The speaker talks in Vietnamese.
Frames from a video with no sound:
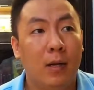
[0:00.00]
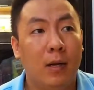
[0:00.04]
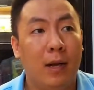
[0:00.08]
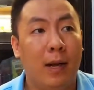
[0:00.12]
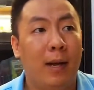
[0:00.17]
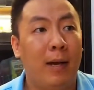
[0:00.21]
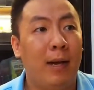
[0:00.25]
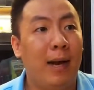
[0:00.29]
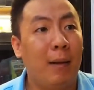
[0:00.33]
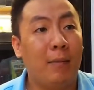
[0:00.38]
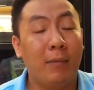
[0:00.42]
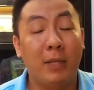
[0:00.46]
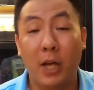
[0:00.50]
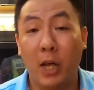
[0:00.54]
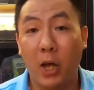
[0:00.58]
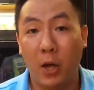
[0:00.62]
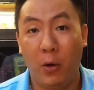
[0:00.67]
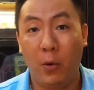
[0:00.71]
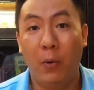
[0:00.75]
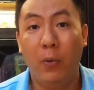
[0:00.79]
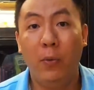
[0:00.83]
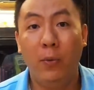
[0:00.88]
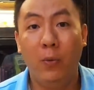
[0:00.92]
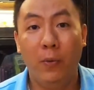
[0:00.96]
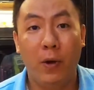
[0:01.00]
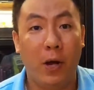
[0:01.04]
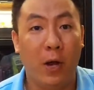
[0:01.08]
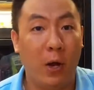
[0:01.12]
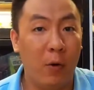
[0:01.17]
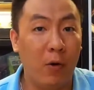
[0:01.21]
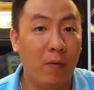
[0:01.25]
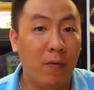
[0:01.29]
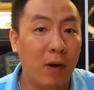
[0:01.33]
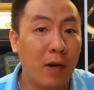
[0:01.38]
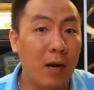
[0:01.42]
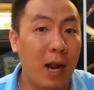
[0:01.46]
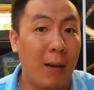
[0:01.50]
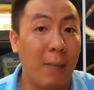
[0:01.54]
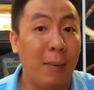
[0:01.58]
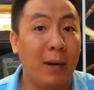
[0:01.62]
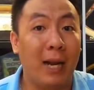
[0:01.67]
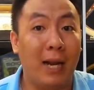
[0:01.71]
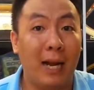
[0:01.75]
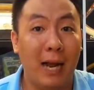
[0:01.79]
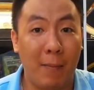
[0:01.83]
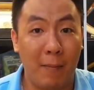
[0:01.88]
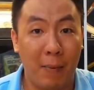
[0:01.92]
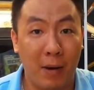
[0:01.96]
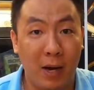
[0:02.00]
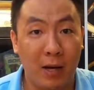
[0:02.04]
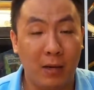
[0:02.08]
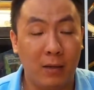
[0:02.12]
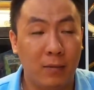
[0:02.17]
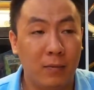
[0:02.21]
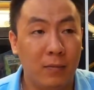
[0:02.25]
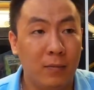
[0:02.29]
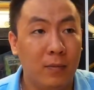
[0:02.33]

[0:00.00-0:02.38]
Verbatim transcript: thì anh em sẽ hiểu cái vấn đề mình đang gặp ha.